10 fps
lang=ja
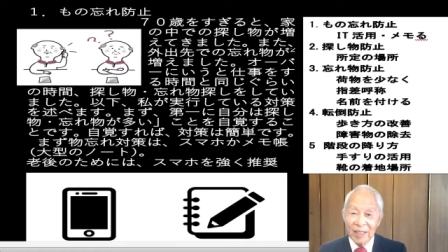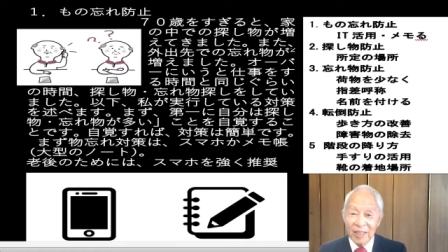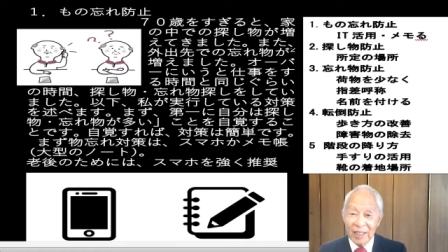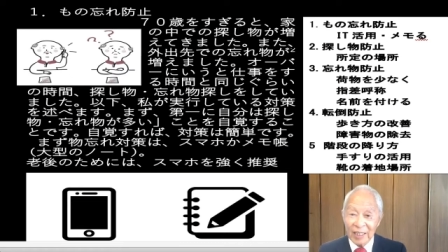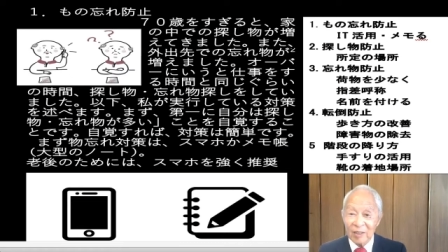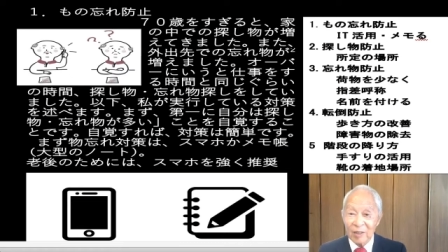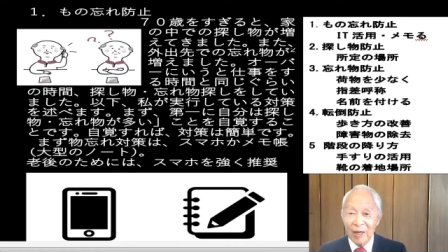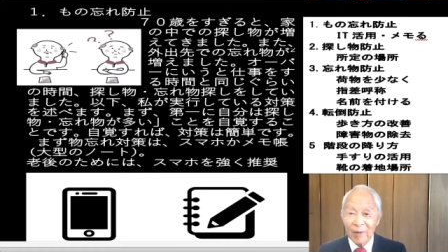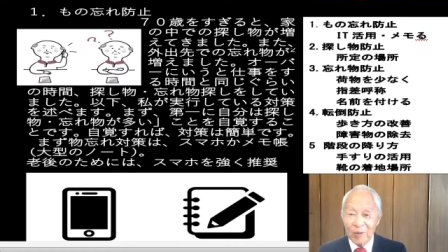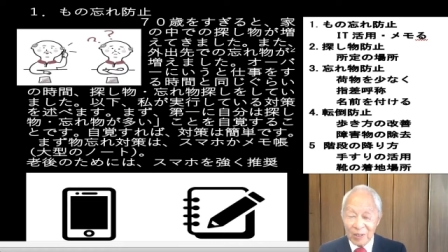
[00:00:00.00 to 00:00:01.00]
えなんと
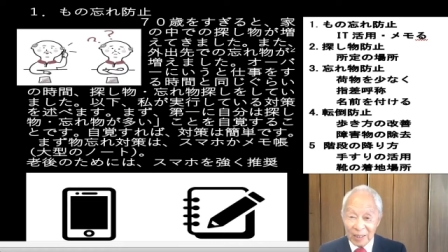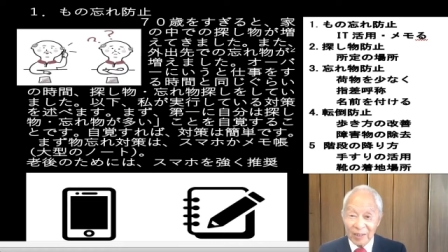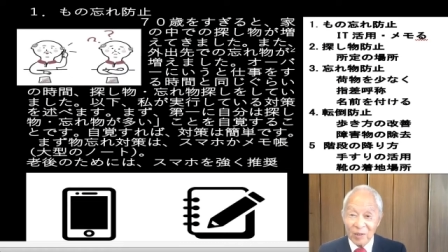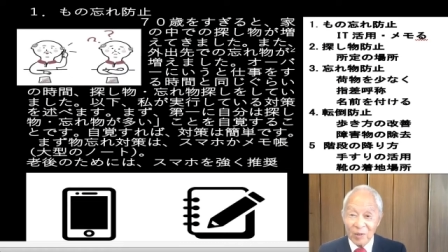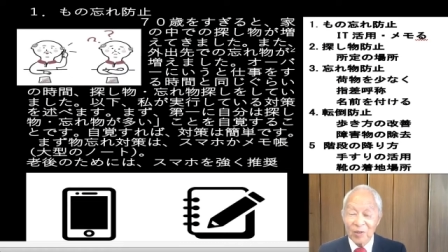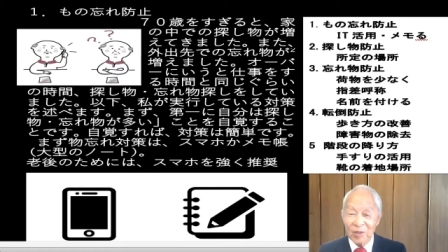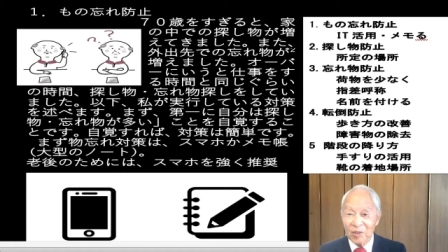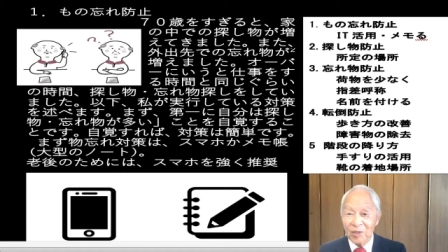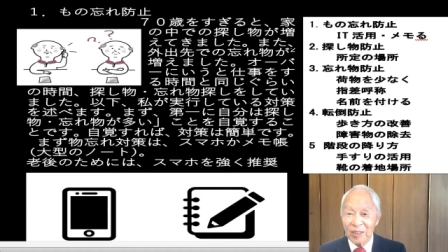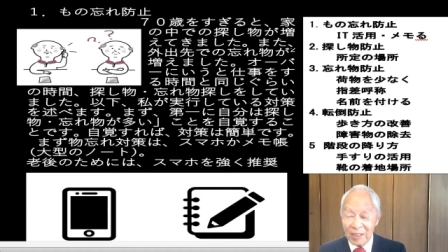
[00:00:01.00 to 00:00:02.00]
か温泉という
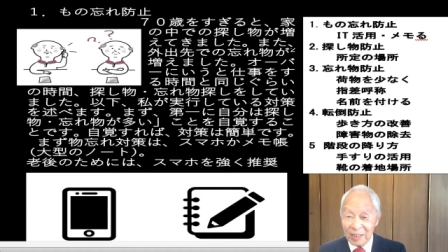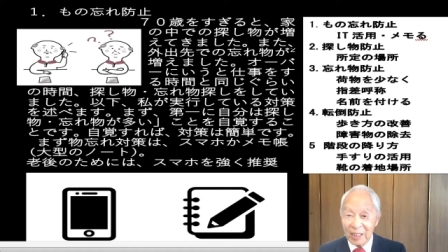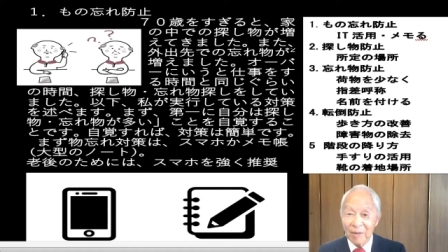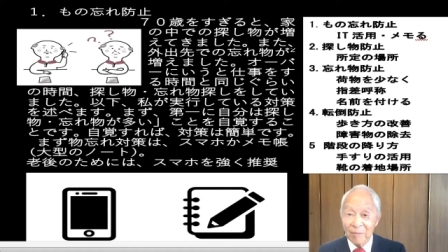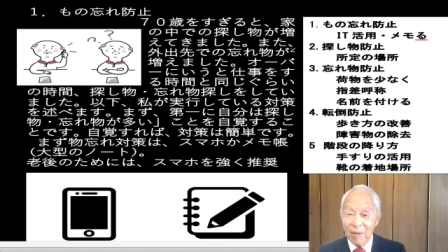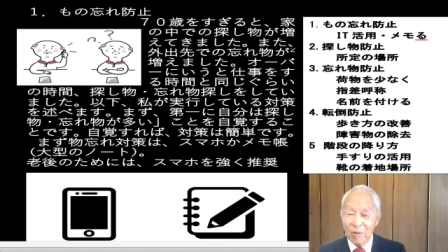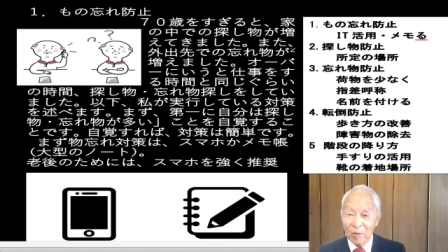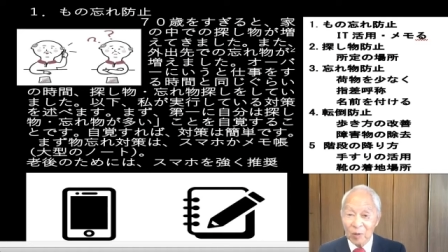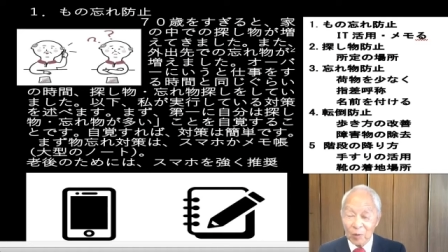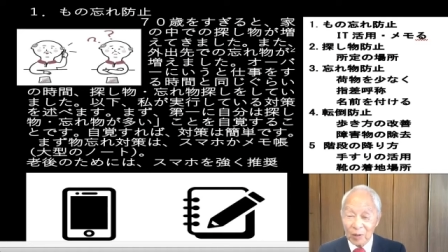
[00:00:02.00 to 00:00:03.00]
ふうにですね
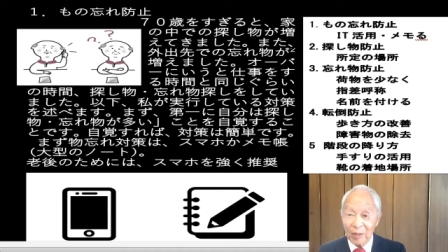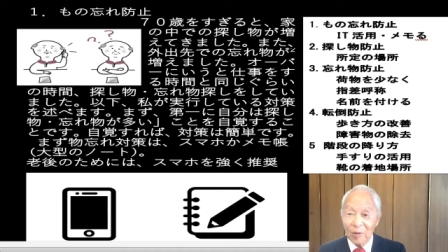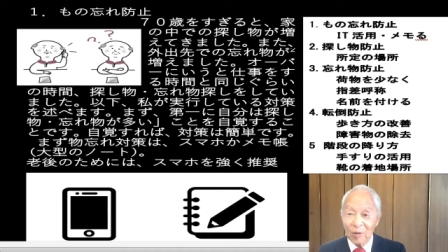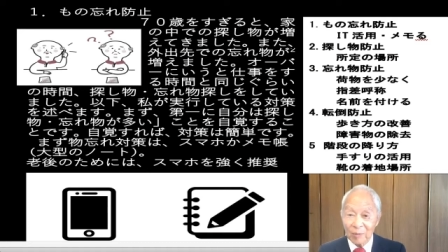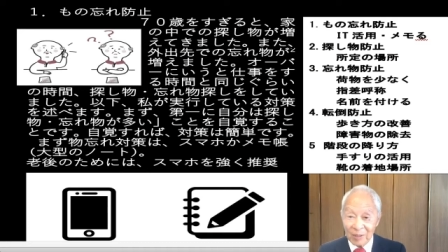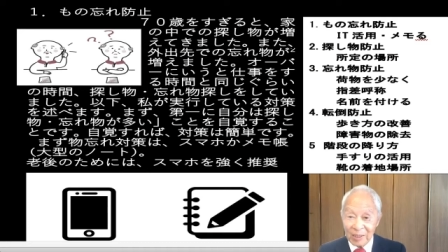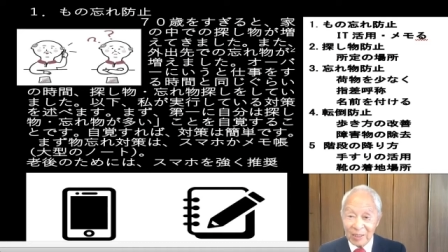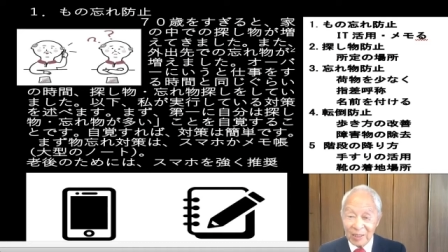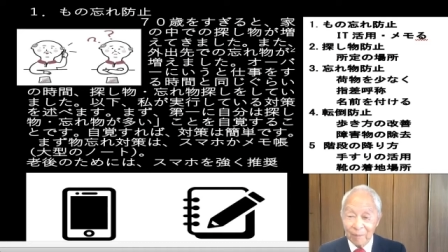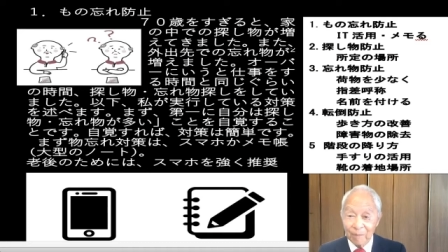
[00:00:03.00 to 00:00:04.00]
メモを取っておきま
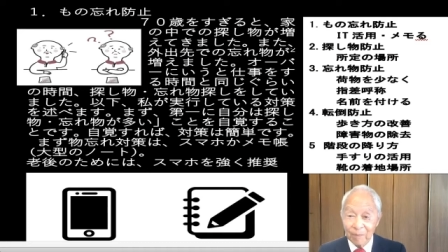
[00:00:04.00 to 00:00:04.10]
す。